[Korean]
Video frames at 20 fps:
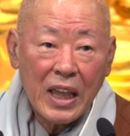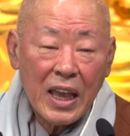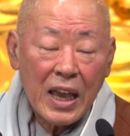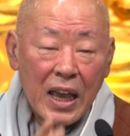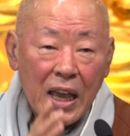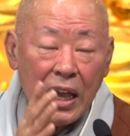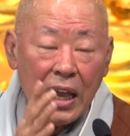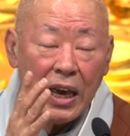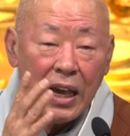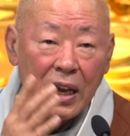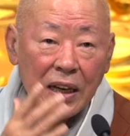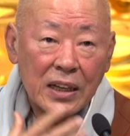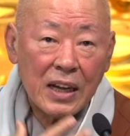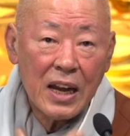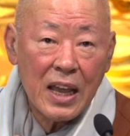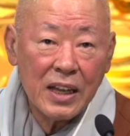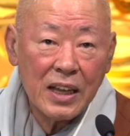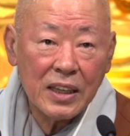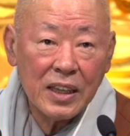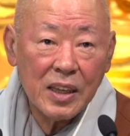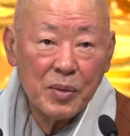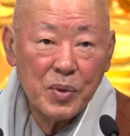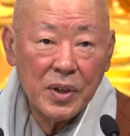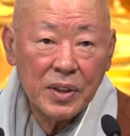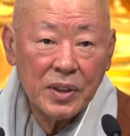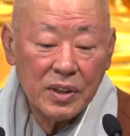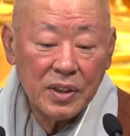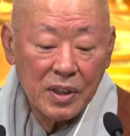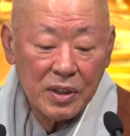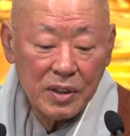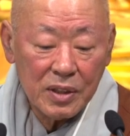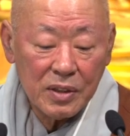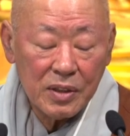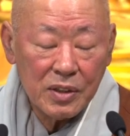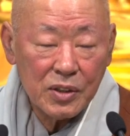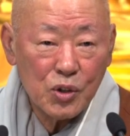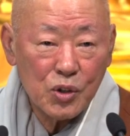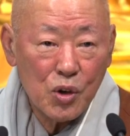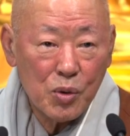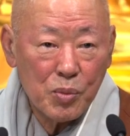달랑 입었던
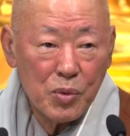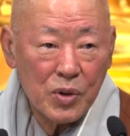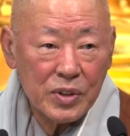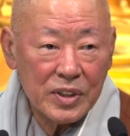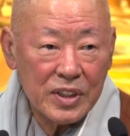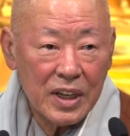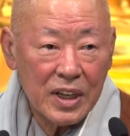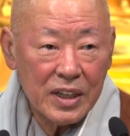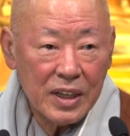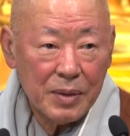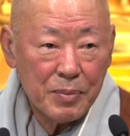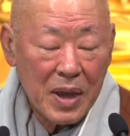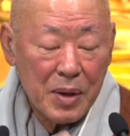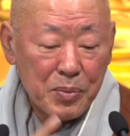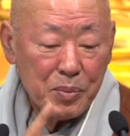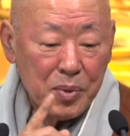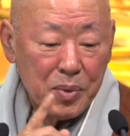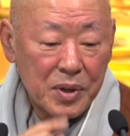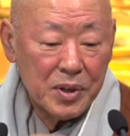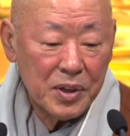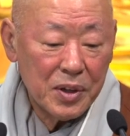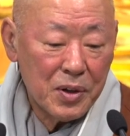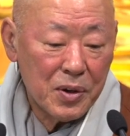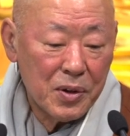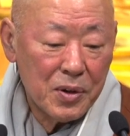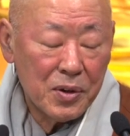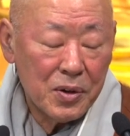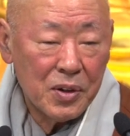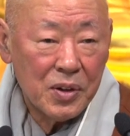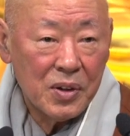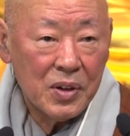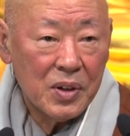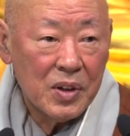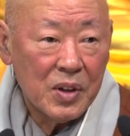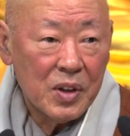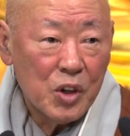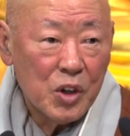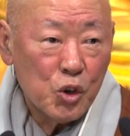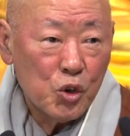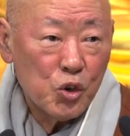그 소복 차림 한 벌이요.
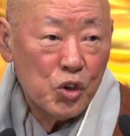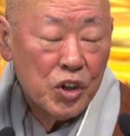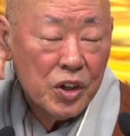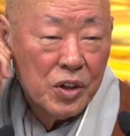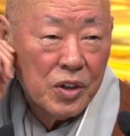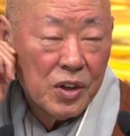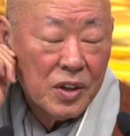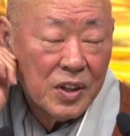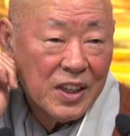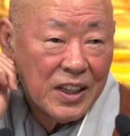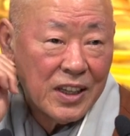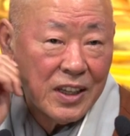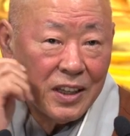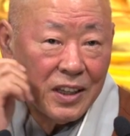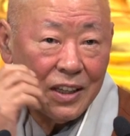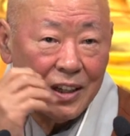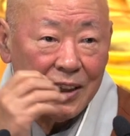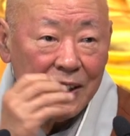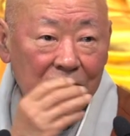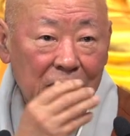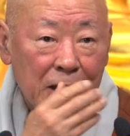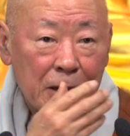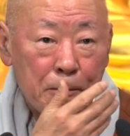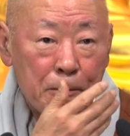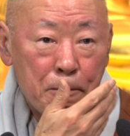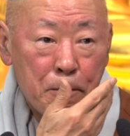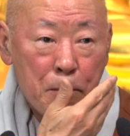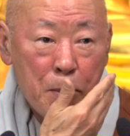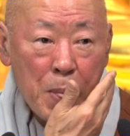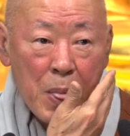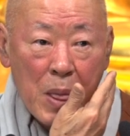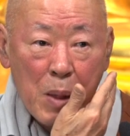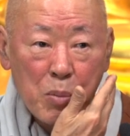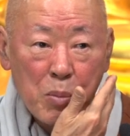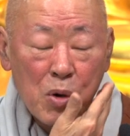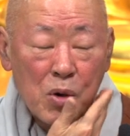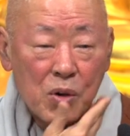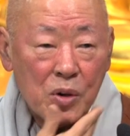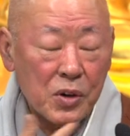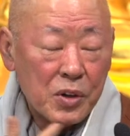귀걸이
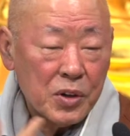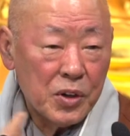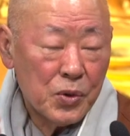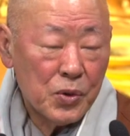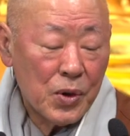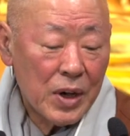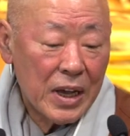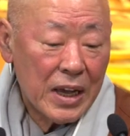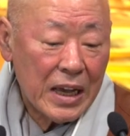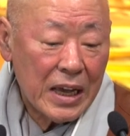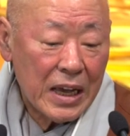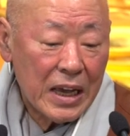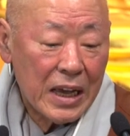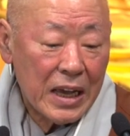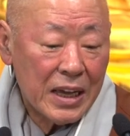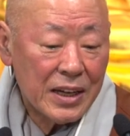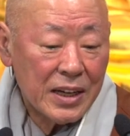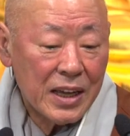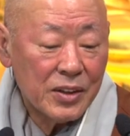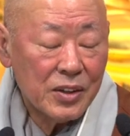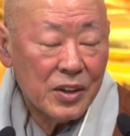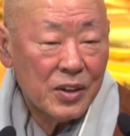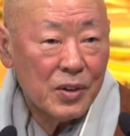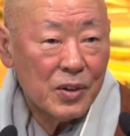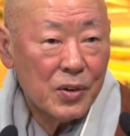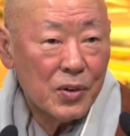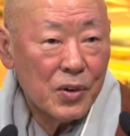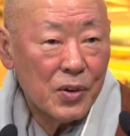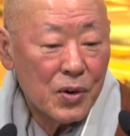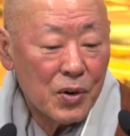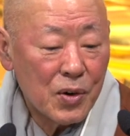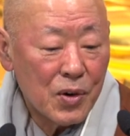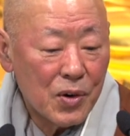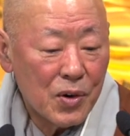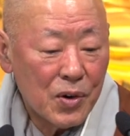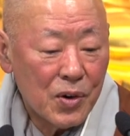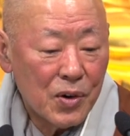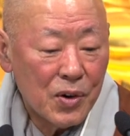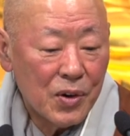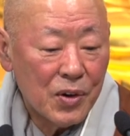먹거리도 하나도
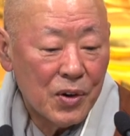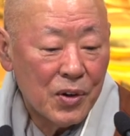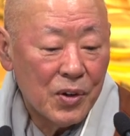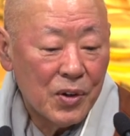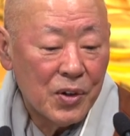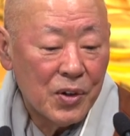없고